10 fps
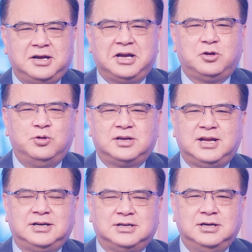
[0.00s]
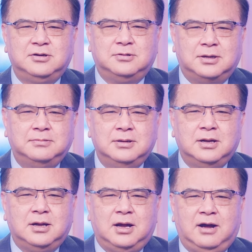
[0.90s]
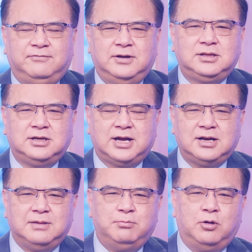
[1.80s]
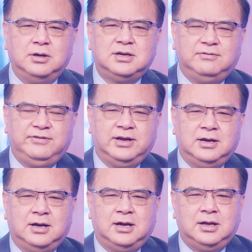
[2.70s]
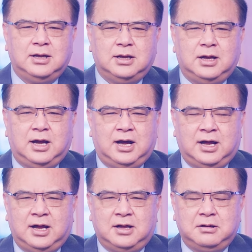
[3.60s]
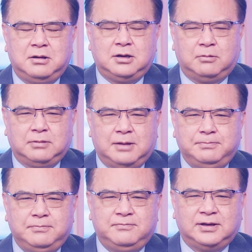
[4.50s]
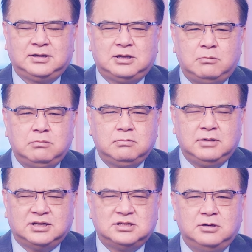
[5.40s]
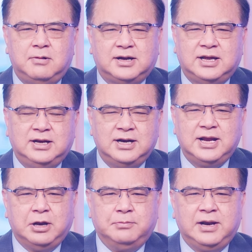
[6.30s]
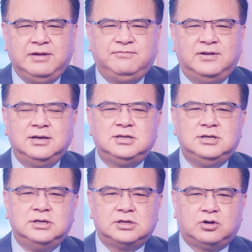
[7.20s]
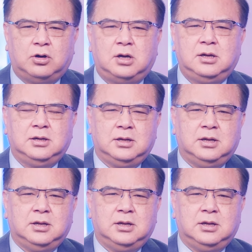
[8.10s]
cái cuộc tranh cử của ông à, với tư cách là một ứng cử viên à, à, độc lập và trong lịch sử Hoa Kỳ đến ngày hôm nay vẫn chưa có